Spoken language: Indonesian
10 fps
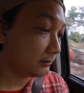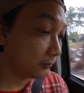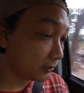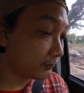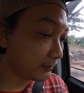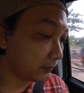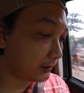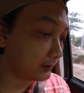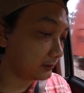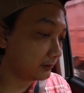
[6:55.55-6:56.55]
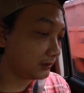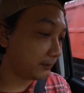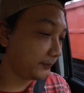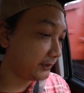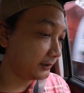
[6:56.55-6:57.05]
untuk pemula drone
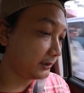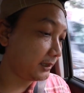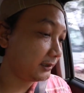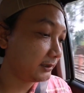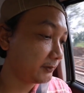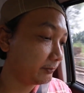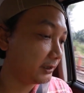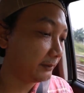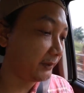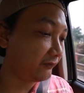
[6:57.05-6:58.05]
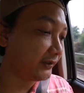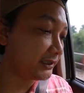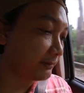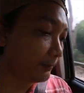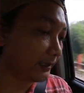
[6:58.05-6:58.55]
tapi kita ingin membeli Mavic
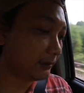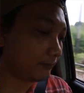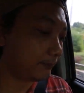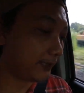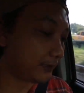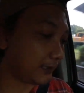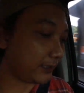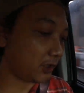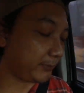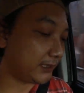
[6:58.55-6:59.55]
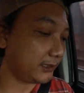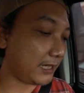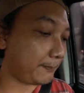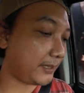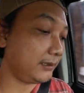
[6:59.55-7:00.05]
sama Phantom 4 yang recommended
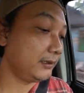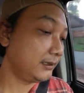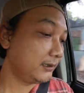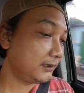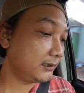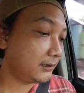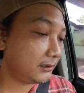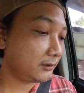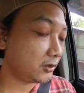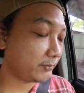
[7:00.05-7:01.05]
apa untuk